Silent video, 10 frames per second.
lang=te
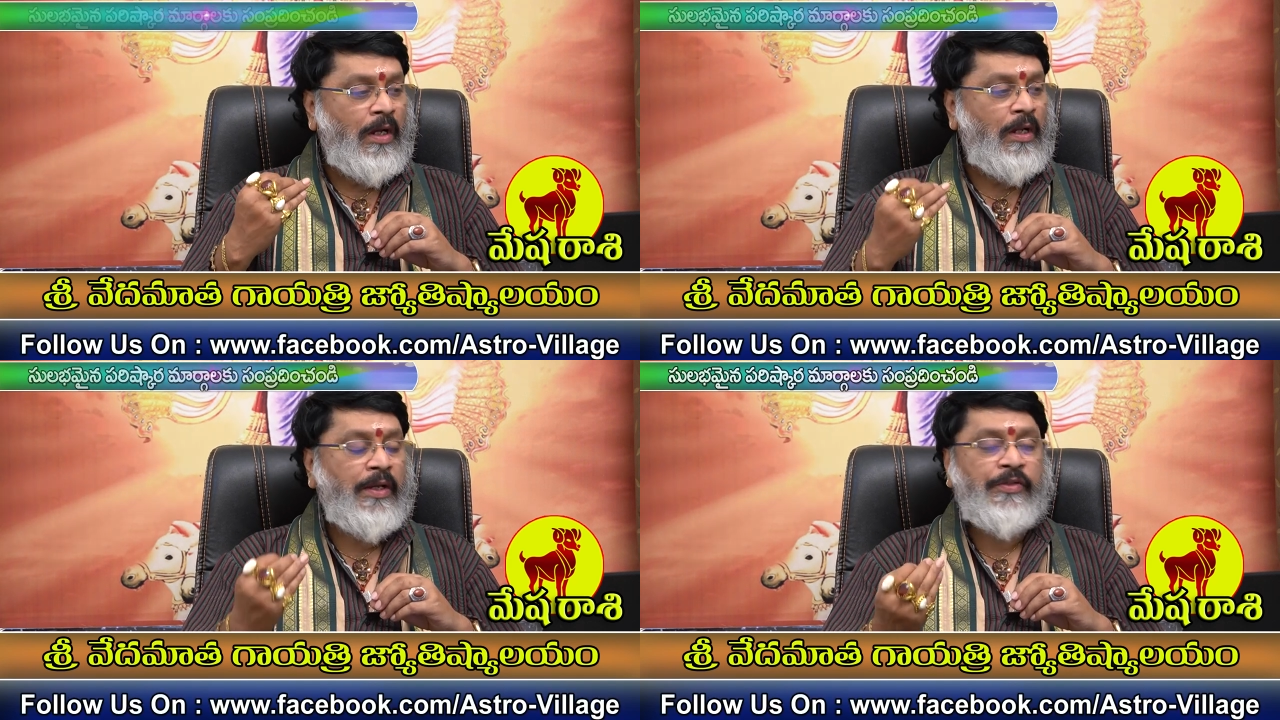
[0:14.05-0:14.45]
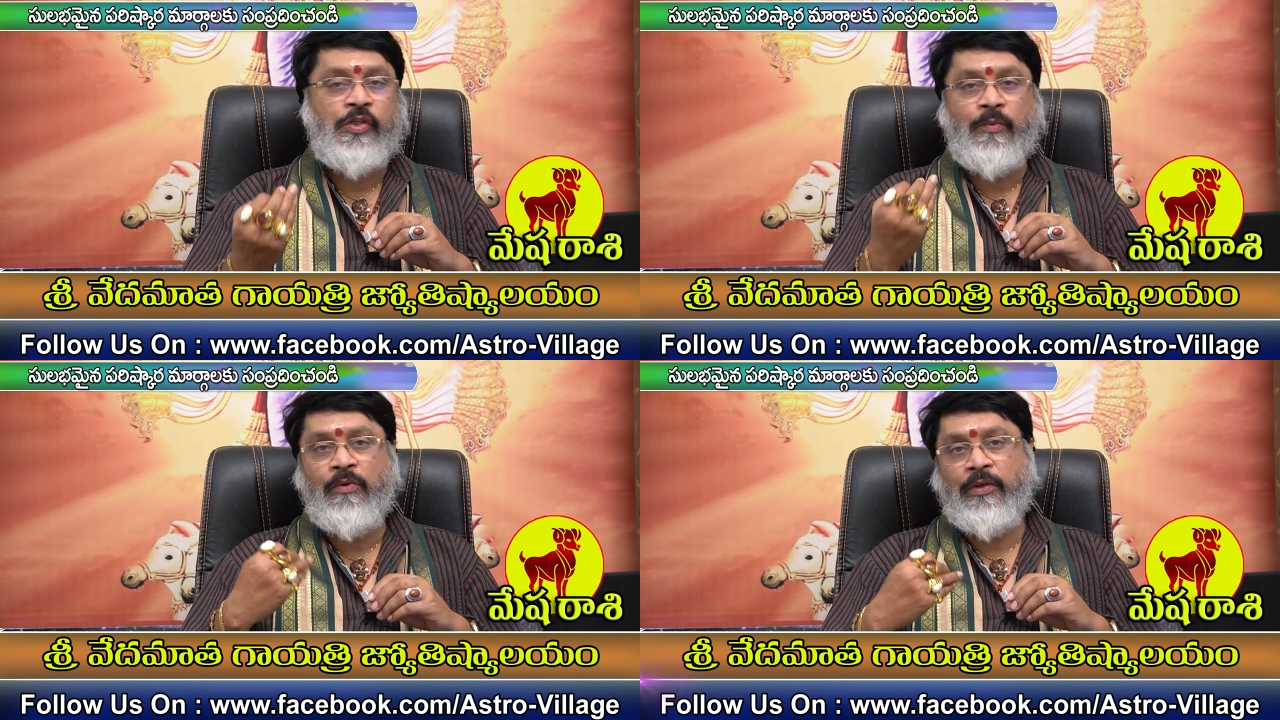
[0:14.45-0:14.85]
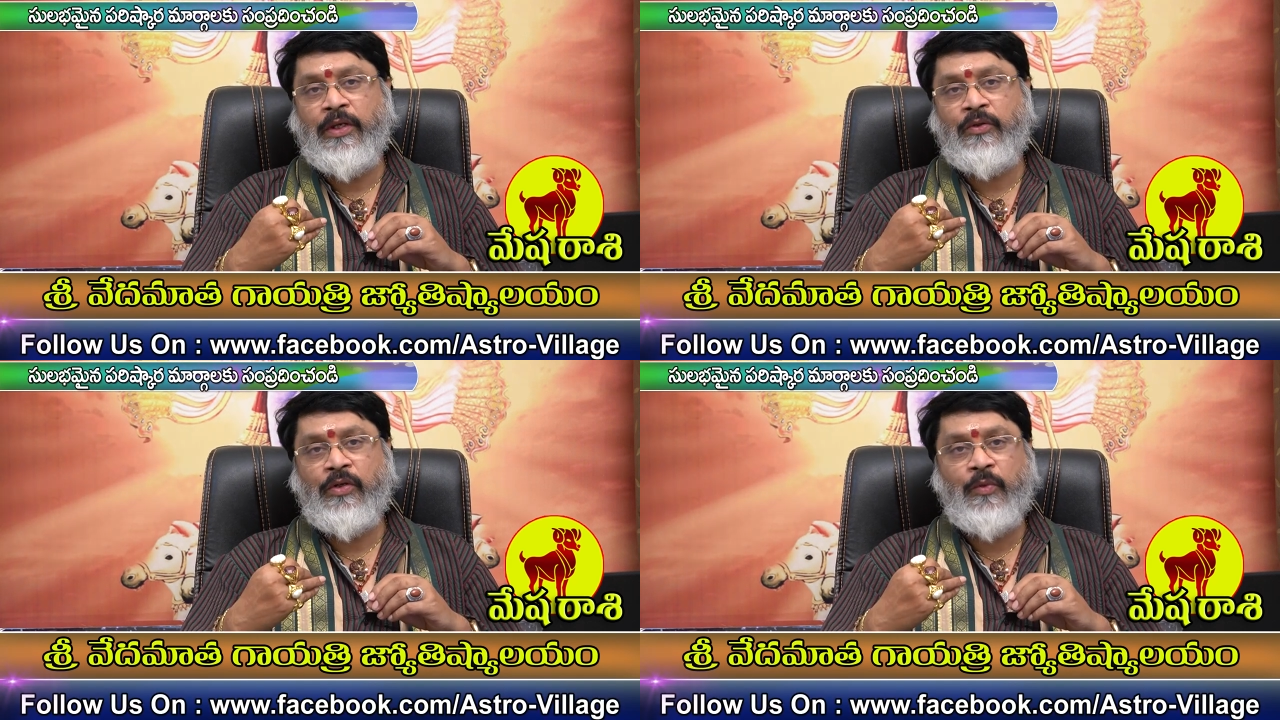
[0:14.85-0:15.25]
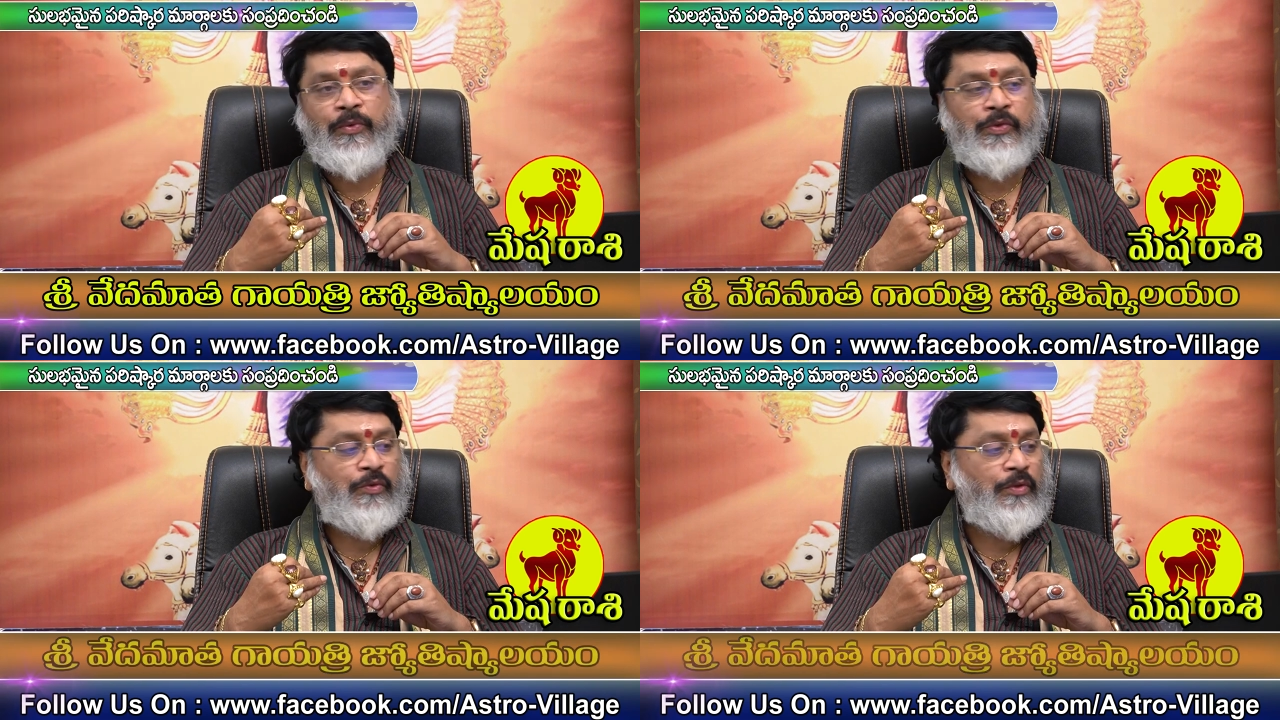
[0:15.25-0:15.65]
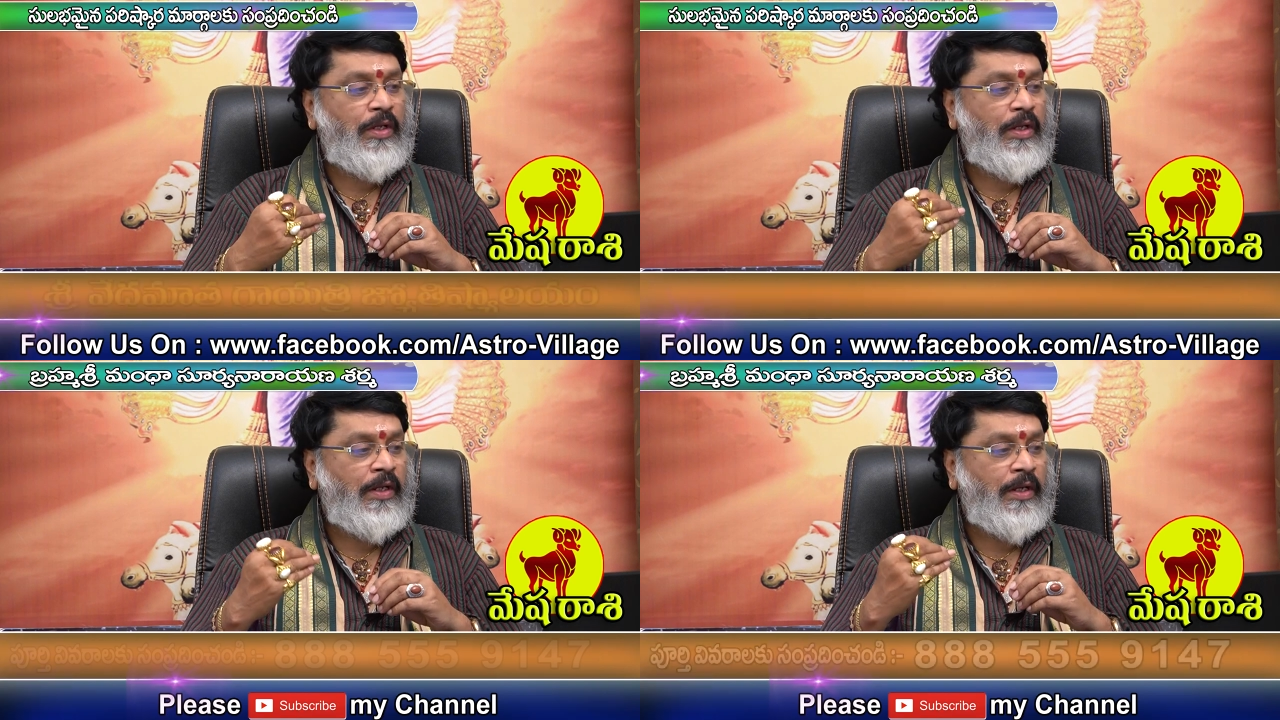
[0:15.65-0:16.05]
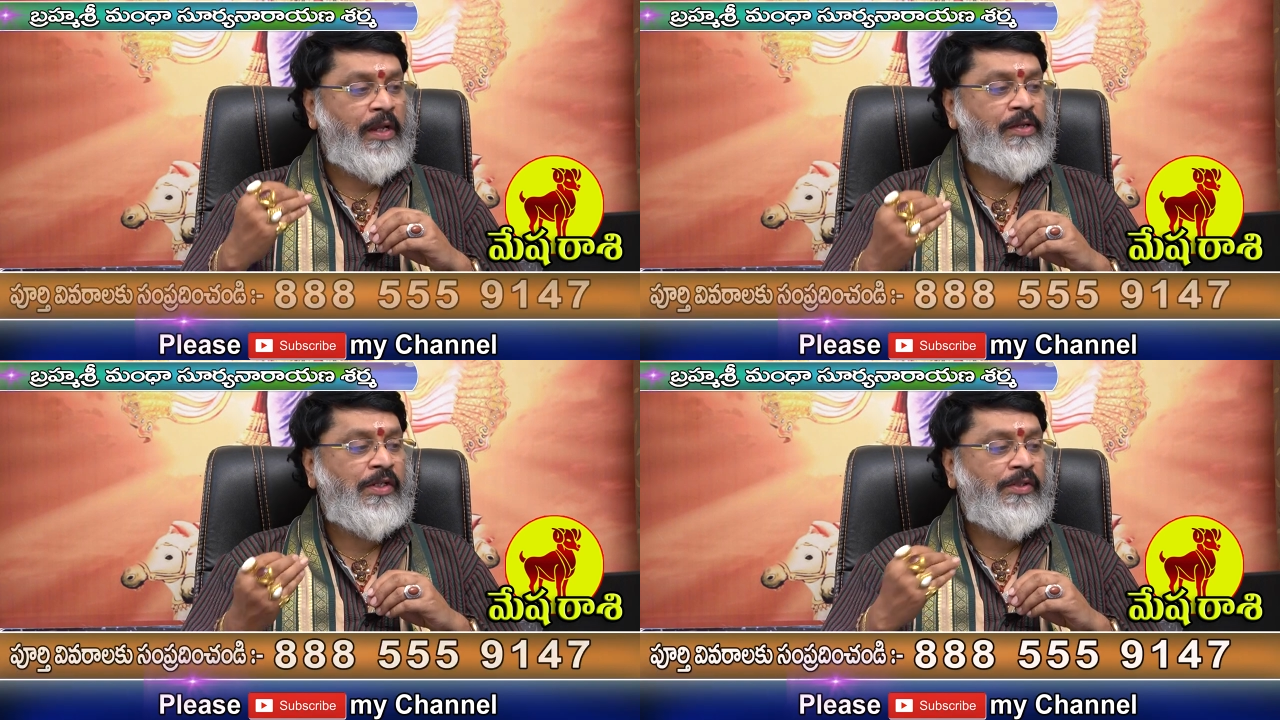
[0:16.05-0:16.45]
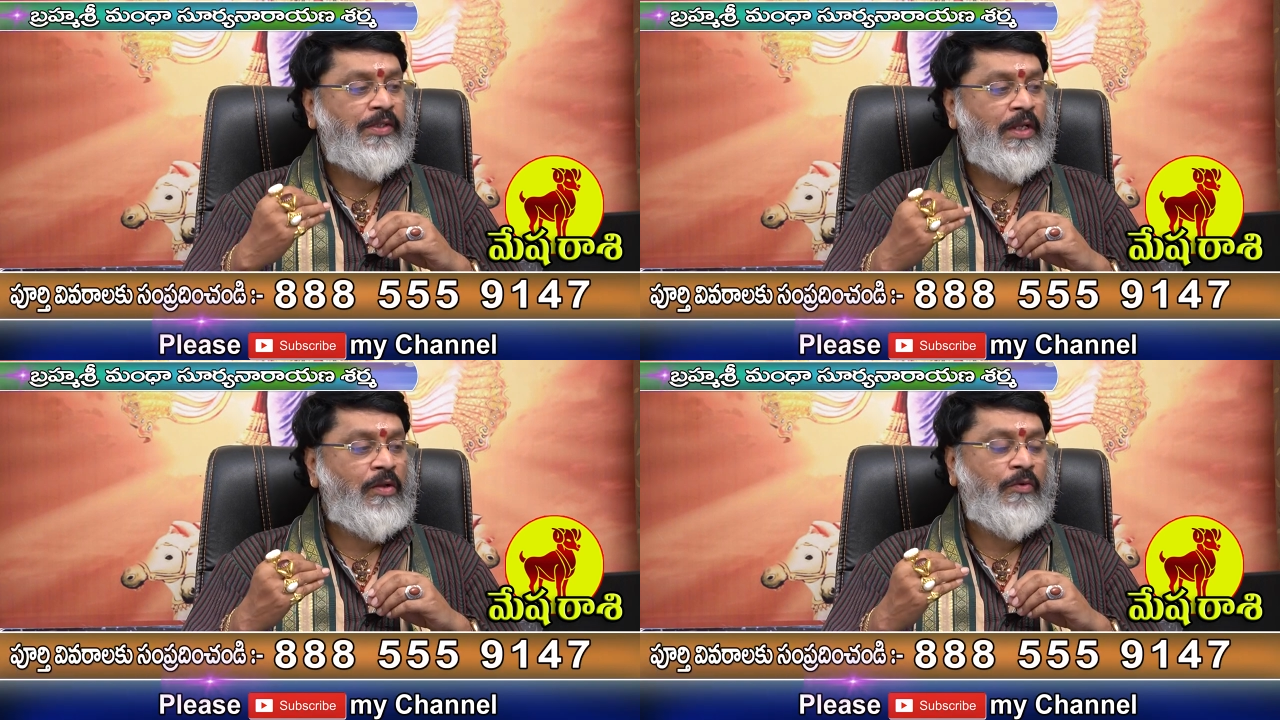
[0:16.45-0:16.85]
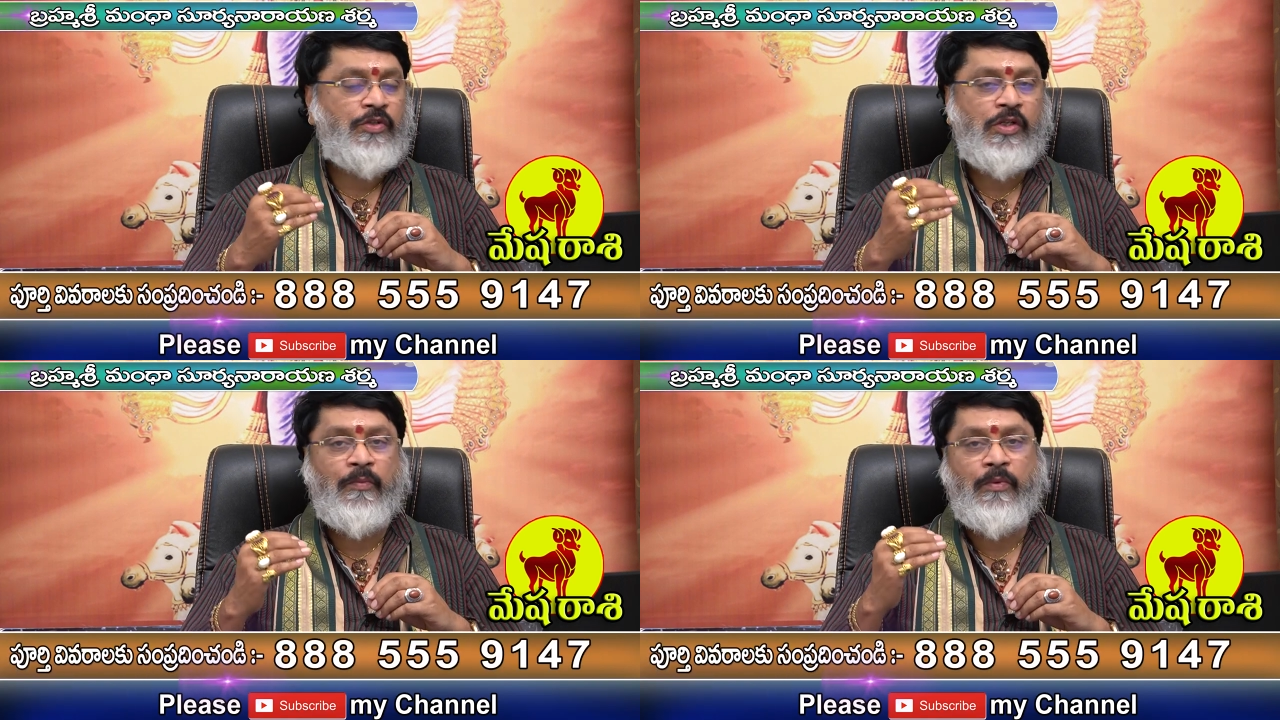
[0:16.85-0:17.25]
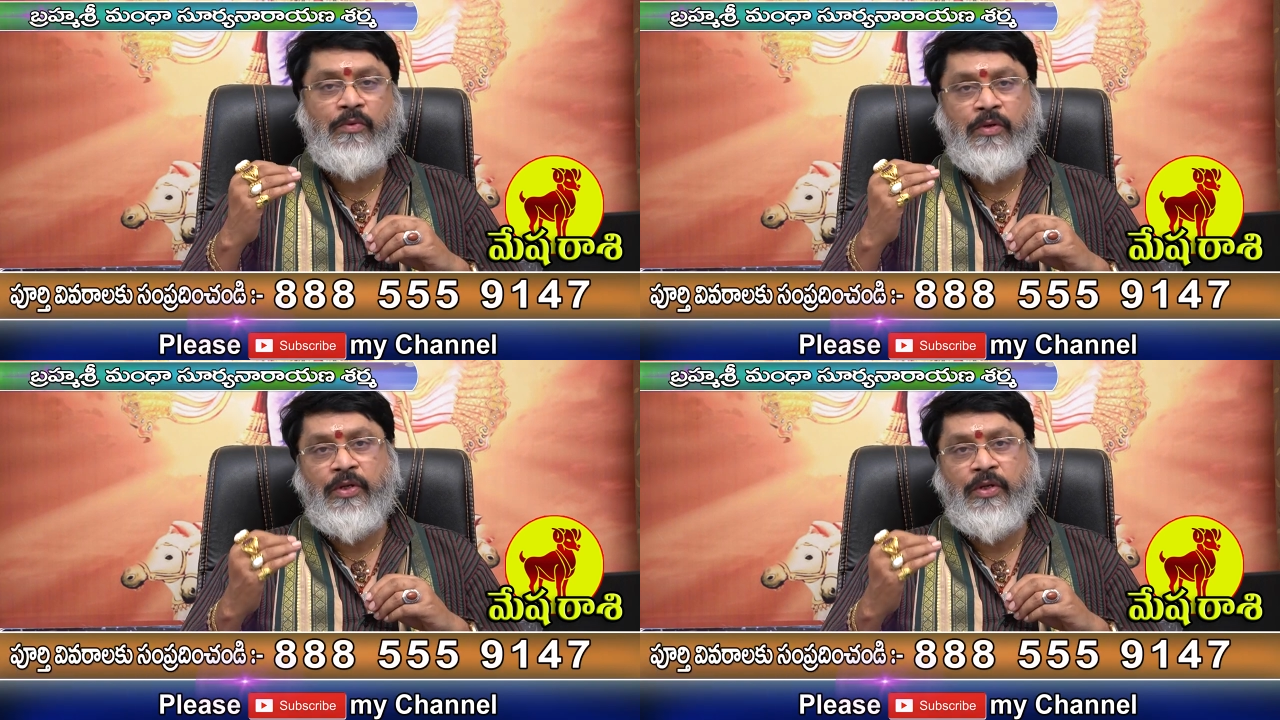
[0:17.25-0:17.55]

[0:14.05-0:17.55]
అలాగే అష్టంలో కేతు కనిపిస్తుంది ఇక రాజ్యస్థానంలోకి వచ్చినప్పుడు